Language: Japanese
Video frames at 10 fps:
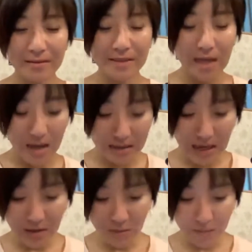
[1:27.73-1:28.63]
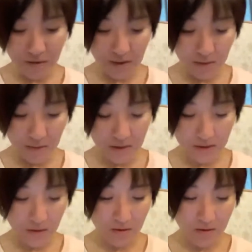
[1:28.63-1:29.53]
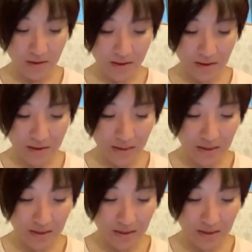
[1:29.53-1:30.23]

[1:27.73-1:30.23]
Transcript: じゃあ、30分行きましょう。はい。じゃ